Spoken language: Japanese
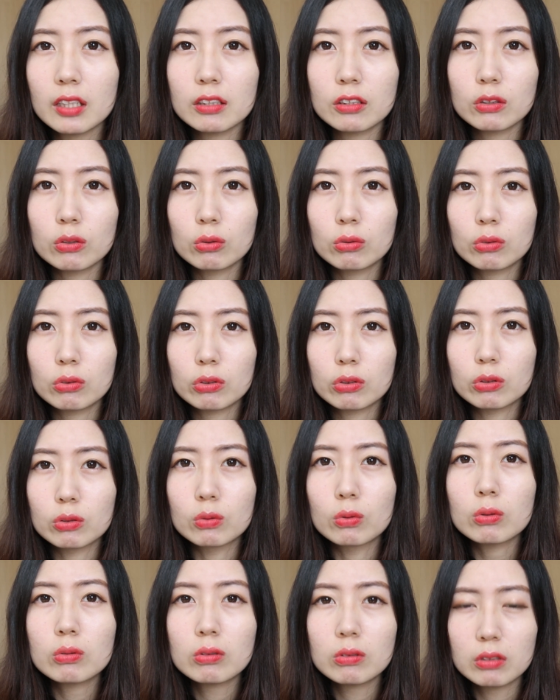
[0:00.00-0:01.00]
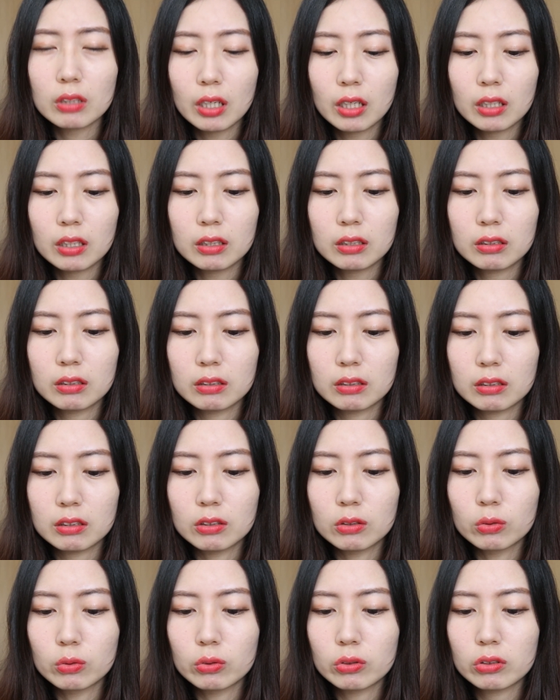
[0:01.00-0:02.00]
ちょっとすごくない？
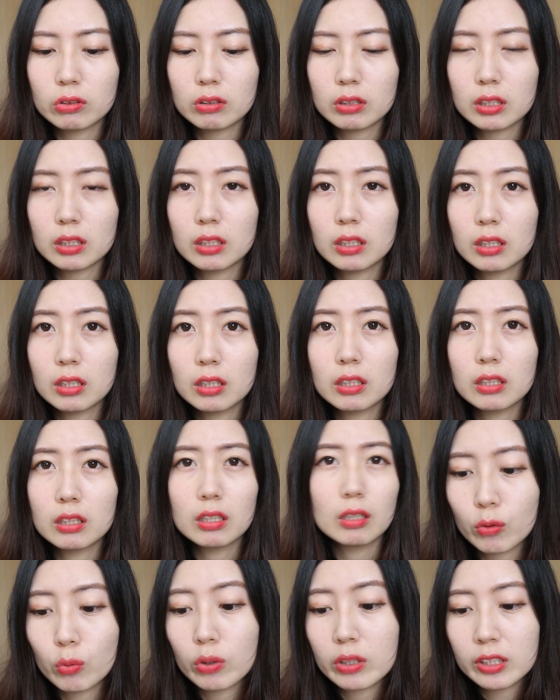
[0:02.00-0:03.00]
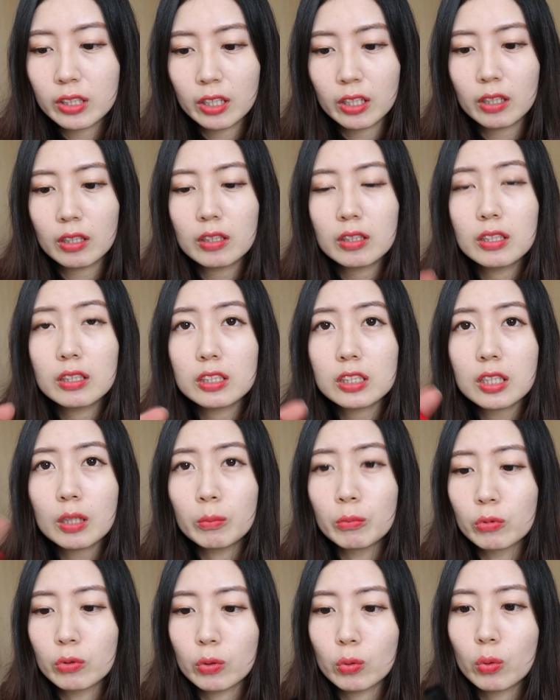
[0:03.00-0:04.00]
色移り。いや、これね、しか
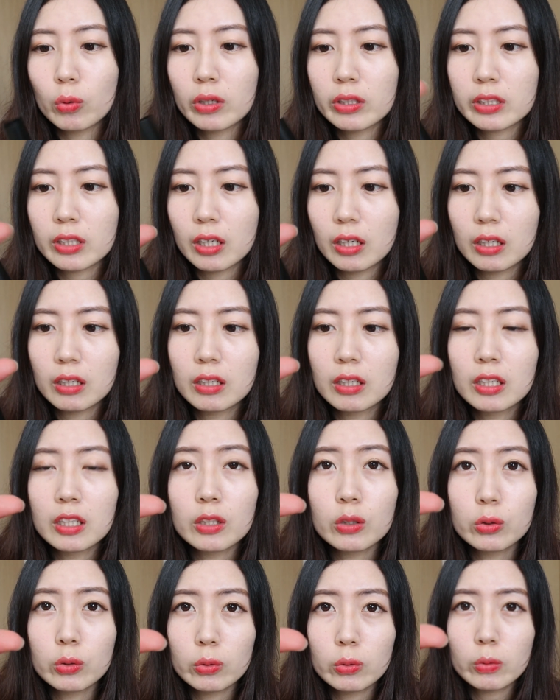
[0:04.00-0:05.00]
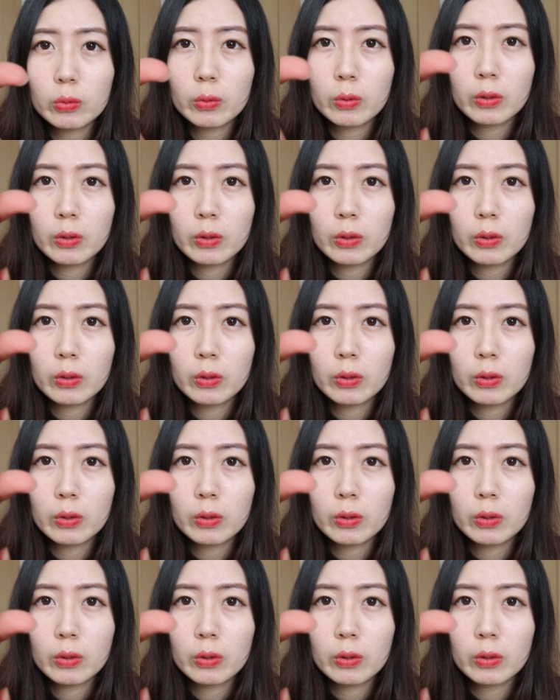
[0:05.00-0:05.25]
もね、これさ、いくよ、